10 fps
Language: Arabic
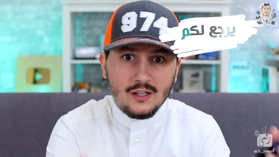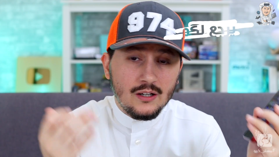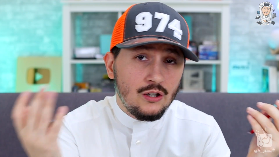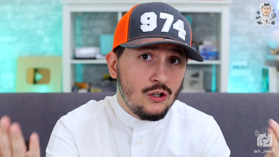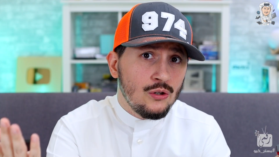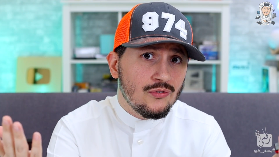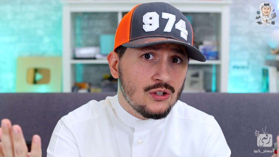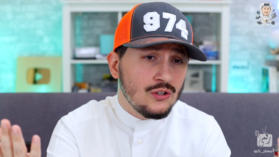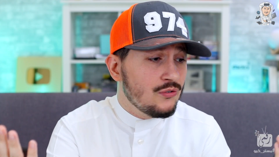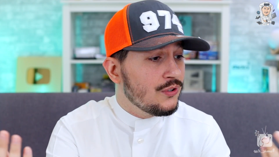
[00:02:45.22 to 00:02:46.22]
الحلو في
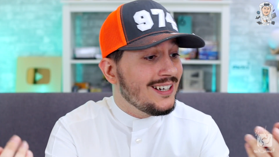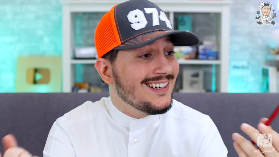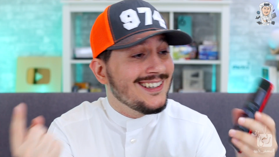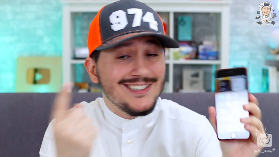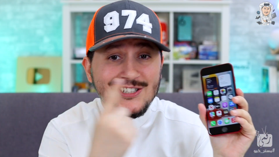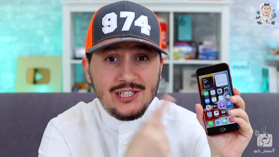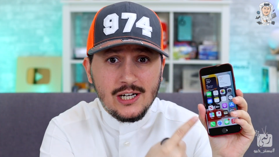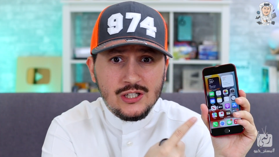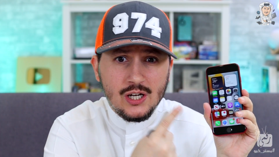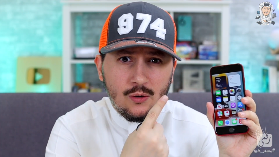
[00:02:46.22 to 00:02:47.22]
التلفون ان
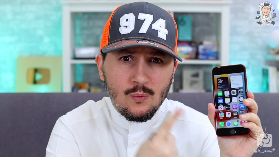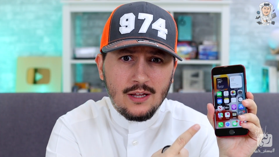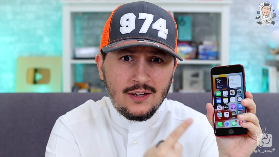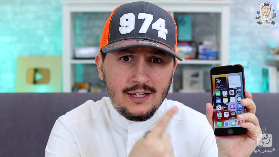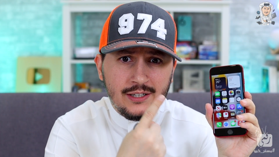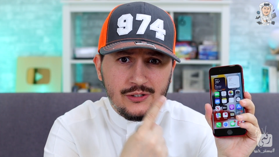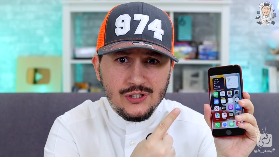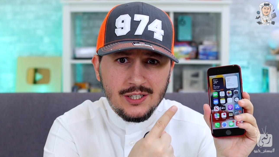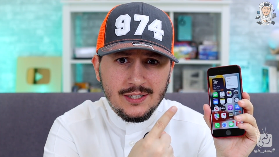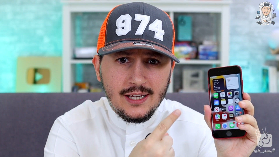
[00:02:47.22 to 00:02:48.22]
الشاشه واضحه
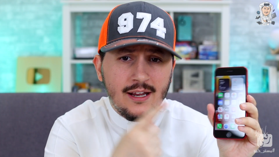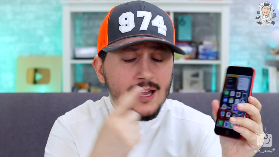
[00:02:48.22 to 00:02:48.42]
جدا